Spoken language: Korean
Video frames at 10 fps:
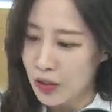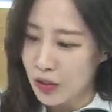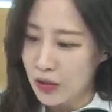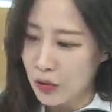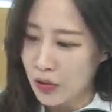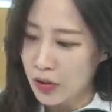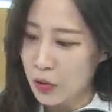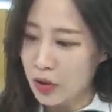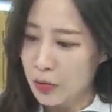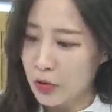네네. 이렇게
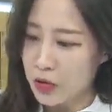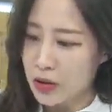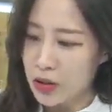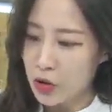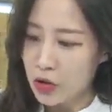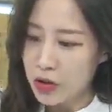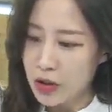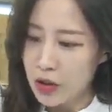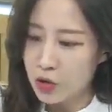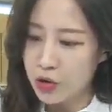되면
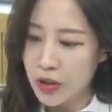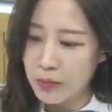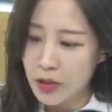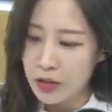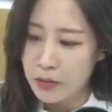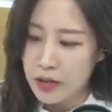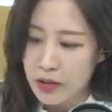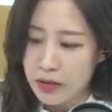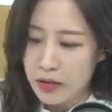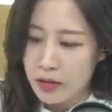시중은행의 주담대 금리
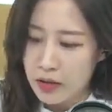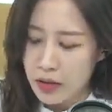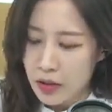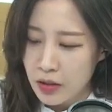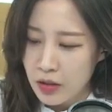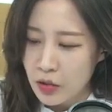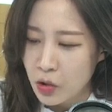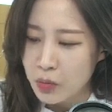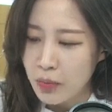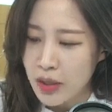상단이
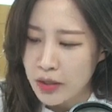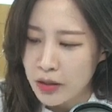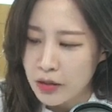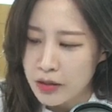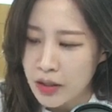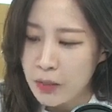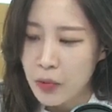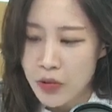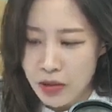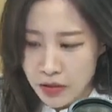연말에는
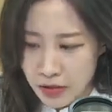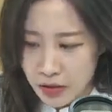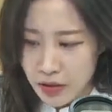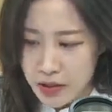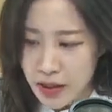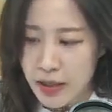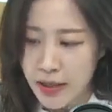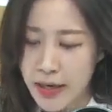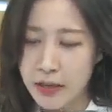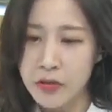7%대까지 갈
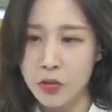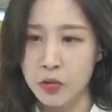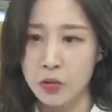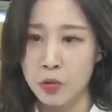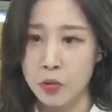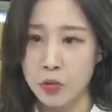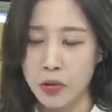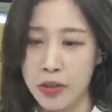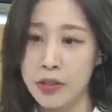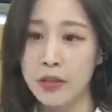가능성도
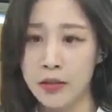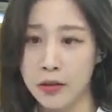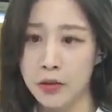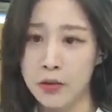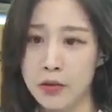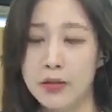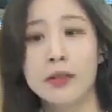있을까요?